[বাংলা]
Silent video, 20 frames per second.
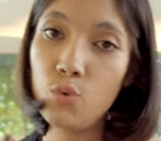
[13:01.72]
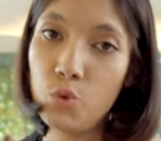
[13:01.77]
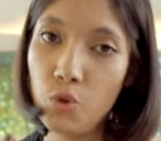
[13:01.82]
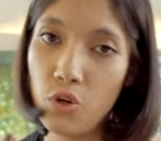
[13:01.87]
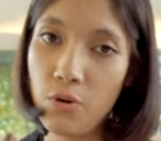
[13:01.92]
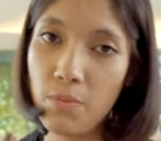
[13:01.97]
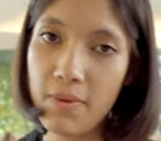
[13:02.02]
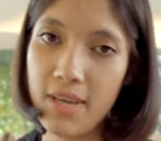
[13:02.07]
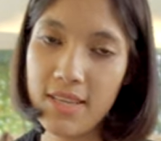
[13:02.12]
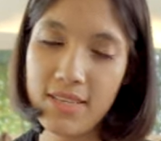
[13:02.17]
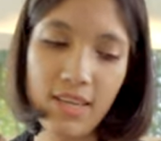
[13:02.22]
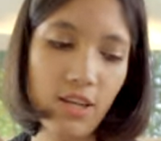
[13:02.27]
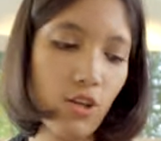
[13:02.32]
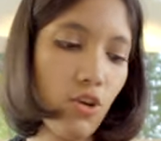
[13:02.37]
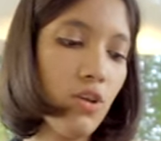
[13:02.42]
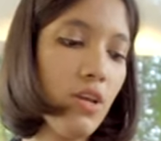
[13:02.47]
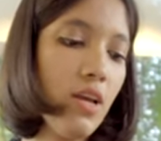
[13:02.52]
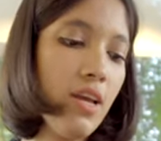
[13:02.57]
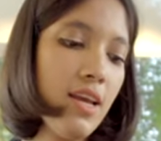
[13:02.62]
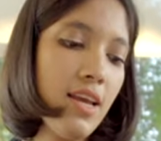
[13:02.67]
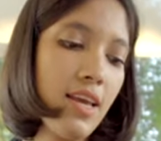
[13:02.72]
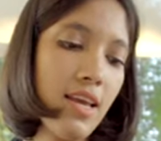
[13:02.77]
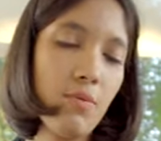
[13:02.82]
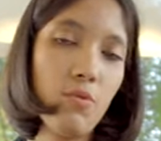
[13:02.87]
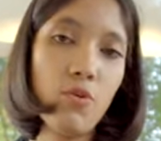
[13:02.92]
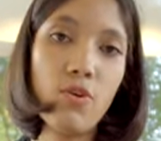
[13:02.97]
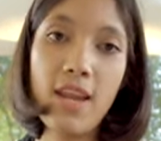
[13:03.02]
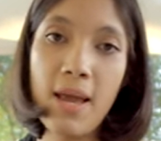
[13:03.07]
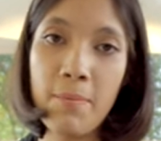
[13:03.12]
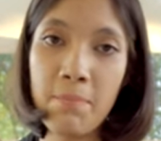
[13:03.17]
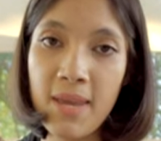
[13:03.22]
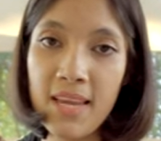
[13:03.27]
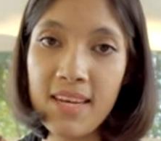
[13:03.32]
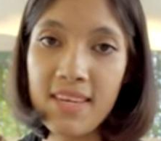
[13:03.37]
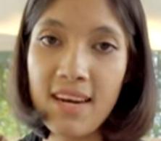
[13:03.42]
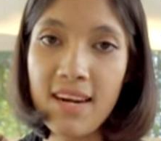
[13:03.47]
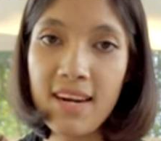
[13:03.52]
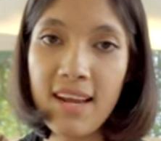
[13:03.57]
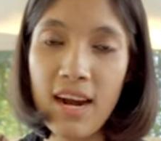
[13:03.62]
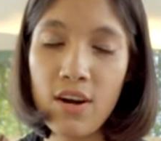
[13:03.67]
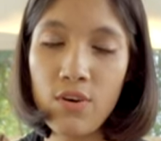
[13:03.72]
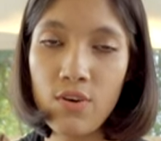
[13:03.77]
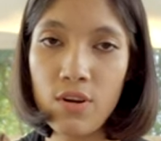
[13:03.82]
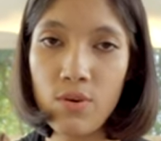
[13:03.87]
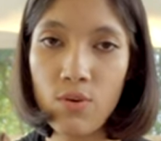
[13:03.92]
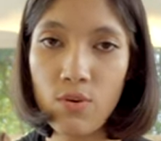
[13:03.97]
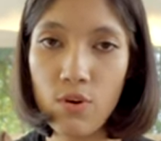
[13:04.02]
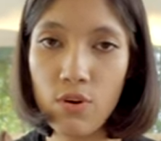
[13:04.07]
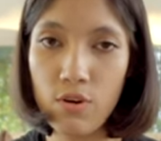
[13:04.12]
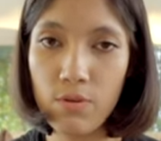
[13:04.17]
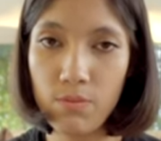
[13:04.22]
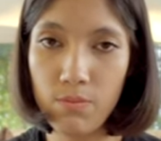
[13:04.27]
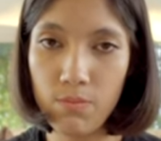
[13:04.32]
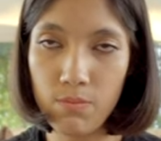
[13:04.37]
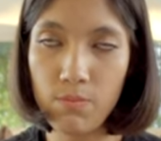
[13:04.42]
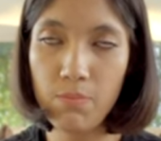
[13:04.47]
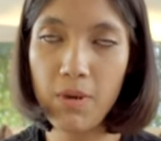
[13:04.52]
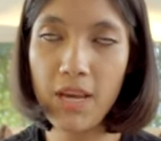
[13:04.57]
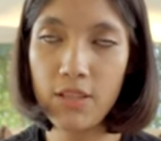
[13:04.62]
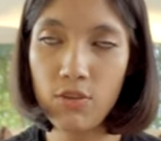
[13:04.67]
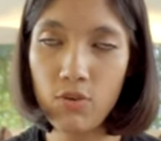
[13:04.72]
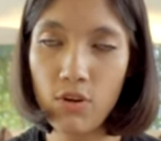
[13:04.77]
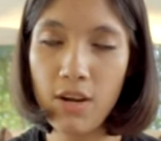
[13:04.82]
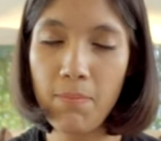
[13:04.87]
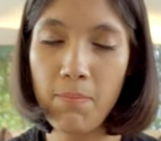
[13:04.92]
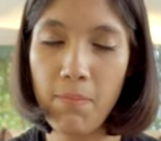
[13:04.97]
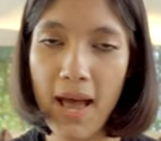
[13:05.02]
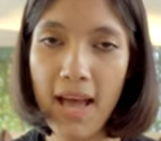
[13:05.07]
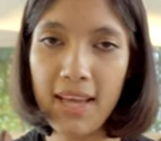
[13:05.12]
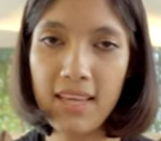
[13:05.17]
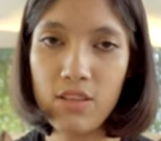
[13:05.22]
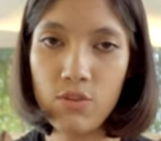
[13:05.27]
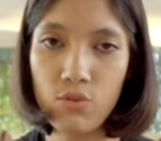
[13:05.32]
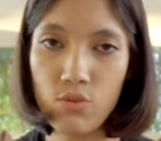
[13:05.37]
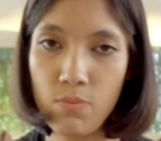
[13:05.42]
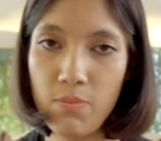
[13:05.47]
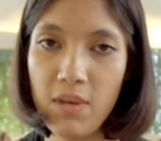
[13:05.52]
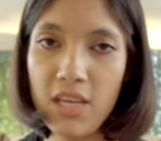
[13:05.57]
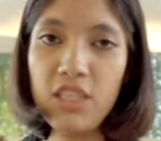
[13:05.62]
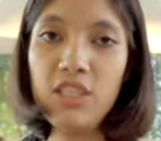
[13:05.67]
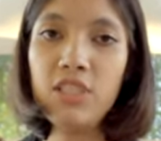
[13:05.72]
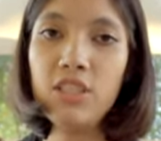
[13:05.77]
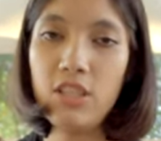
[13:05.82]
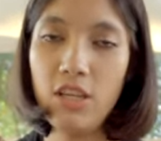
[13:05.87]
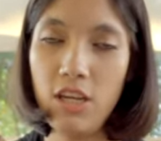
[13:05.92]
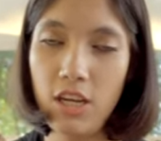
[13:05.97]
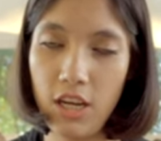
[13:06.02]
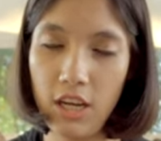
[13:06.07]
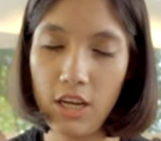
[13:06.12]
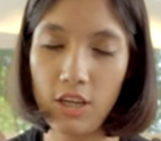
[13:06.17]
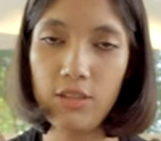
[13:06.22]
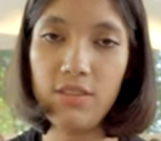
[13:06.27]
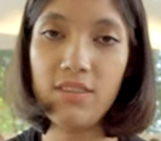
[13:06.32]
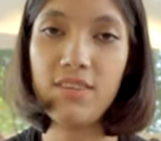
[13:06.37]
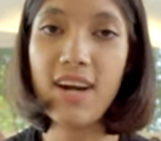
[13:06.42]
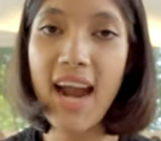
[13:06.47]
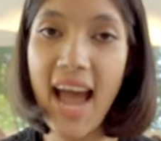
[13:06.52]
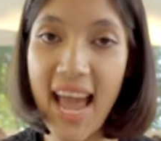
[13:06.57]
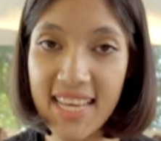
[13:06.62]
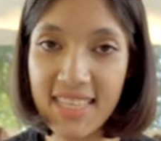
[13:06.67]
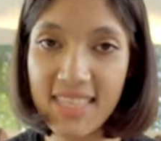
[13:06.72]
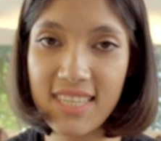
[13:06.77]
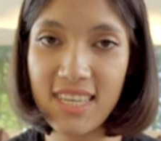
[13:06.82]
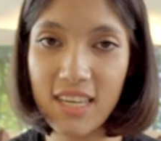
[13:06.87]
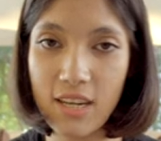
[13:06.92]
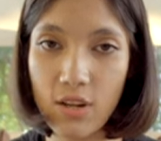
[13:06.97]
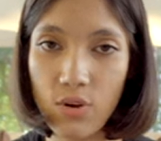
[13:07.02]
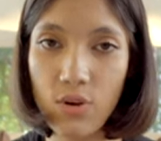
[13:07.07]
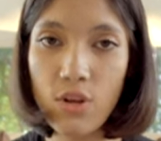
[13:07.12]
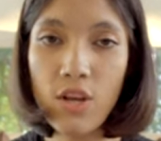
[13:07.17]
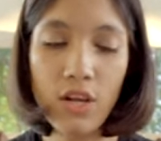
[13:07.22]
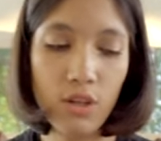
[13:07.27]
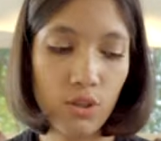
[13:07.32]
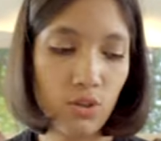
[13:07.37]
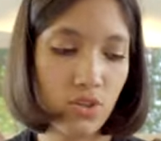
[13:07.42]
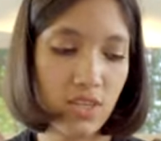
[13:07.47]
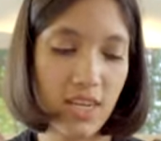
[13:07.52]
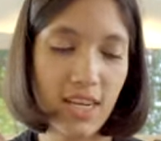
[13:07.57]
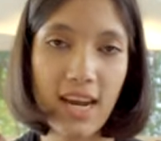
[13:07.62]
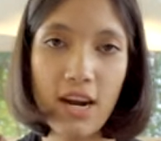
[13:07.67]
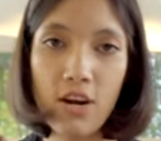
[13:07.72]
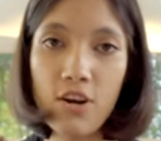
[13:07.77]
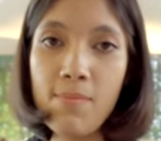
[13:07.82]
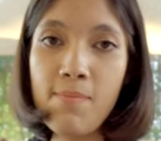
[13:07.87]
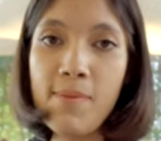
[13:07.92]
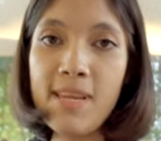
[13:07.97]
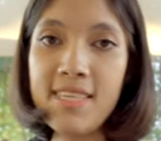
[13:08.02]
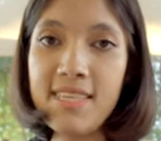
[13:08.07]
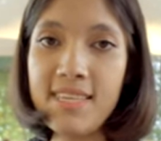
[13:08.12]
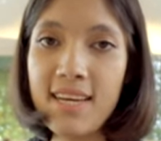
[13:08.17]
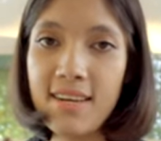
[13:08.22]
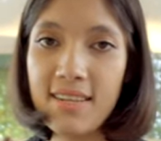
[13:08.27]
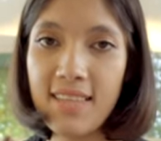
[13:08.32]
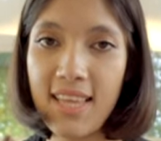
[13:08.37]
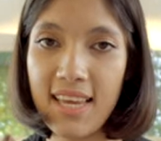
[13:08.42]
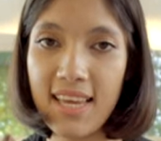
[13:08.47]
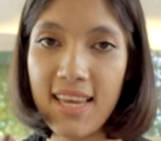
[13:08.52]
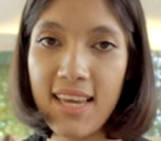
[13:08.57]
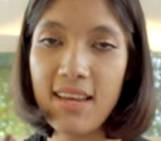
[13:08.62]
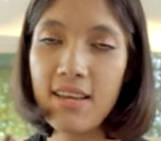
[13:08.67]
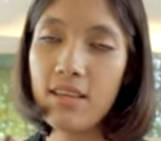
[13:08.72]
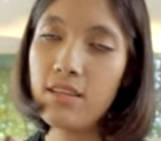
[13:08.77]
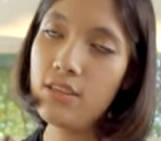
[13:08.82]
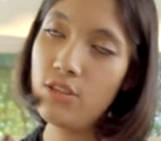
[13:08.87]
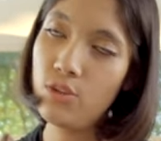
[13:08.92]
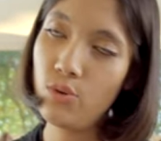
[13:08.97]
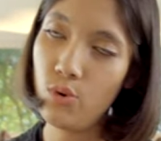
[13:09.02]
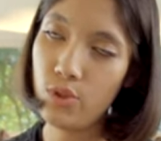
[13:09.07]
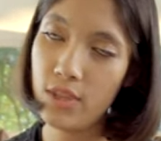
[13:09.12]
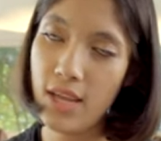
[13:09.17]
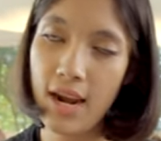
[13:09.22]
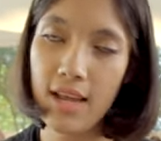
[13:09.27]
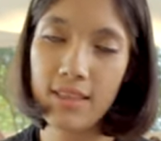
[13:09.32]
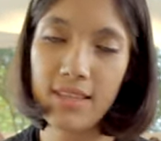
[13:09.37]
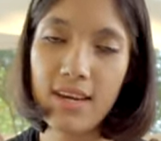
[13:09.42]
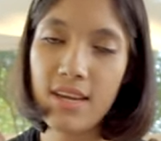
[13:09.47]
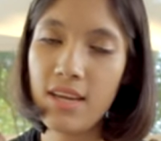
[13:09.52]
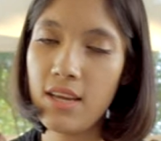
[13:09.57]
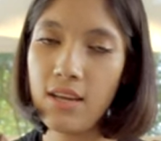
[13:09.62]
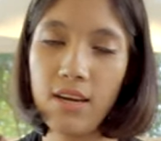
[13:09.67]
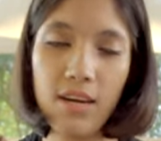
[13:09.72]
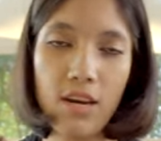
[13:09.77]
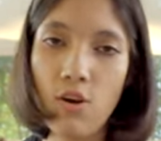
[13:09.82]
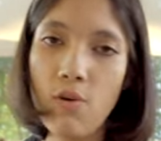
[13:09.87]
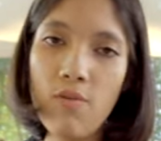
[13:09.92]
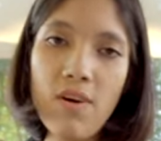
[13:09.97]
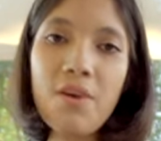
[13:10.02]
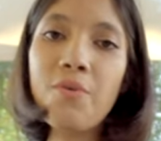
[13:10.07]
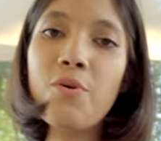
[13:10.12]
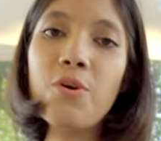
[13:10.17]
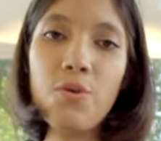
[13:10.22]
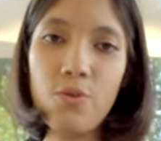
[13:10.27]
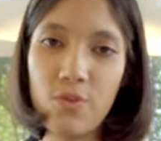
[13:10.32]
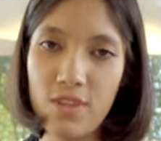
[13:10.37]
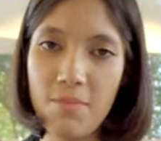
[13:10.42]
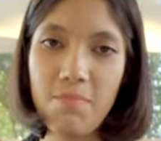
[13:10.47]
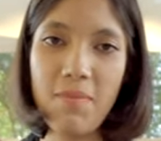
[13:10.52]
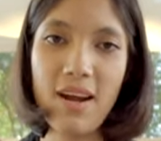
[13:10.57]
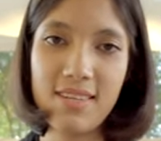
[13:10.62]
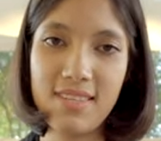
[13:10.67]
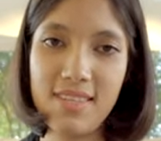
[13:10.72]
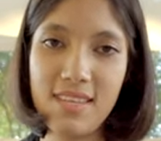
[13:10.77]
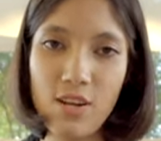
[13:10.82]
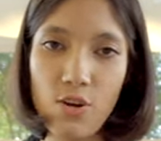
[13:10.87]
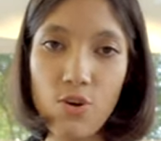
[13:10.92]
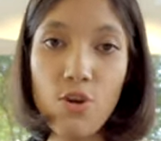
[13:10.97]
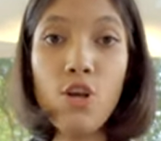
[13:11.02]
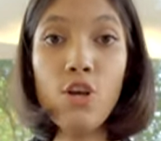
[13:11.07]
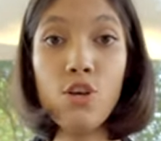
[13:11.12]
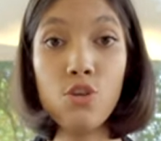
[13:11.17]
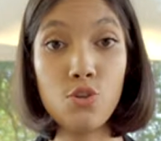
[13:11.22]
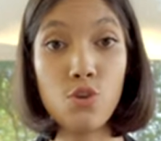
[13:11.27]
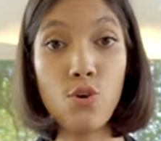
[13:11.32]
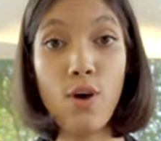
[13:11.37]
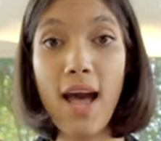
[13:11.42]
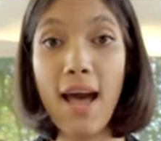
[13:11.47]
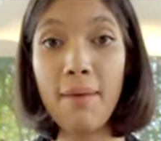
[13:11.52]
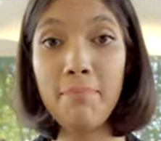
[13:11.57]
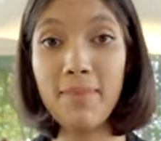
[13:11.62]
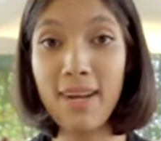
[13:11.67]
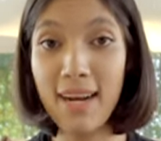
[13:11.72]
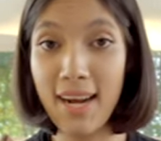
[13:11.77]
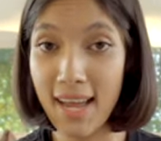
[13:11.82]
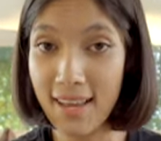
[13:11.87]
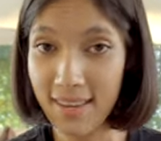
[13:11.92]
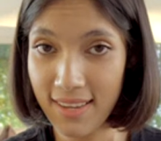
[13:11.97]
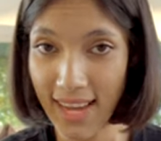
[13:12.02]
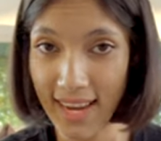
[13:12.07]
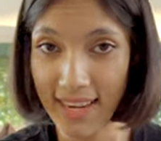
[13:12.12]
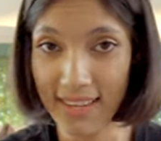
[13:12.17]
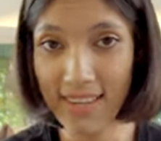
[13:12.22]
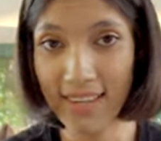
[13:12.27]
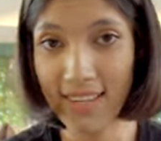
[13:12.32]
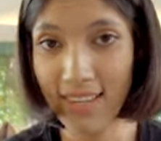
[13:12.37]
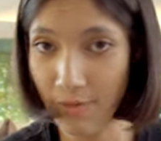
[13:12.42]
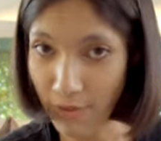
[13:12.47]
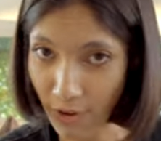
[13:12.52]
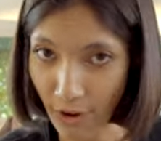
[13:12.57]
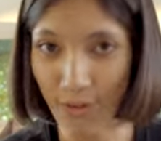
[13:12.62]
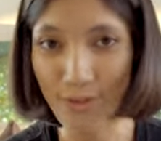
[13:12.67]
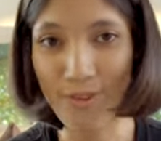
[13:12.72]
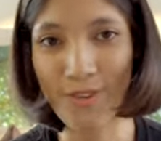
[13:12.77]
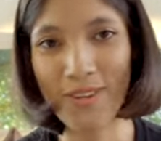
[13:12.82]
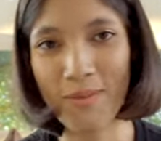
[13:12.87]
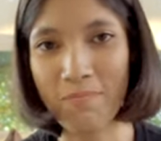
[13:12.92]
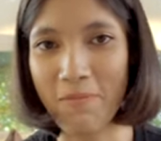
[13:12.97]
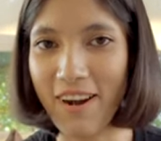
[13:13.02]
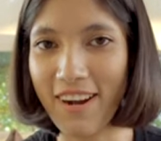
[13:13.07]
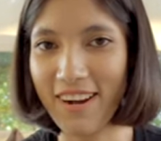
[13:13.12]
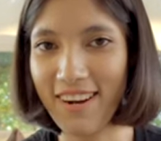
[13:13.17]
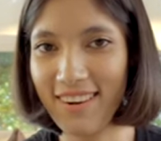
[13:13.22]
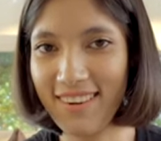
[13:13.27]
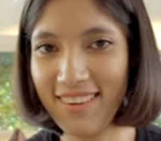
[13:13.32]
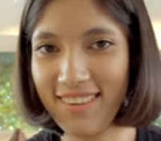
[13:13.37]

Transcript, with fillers: কুশন পেয়েছিল এবং ন্যাপকিনটার কারণে ওর ভেতরে পা কিন্তু বেশ ড্রাই ছিল তো যে কারণে ব্লিস্টার থেকে ও তাড়াতাড়ি রিকভার করে উঠতে পারছিল সো আপনারা এই ট্রিকটা ফলো করতে পারেন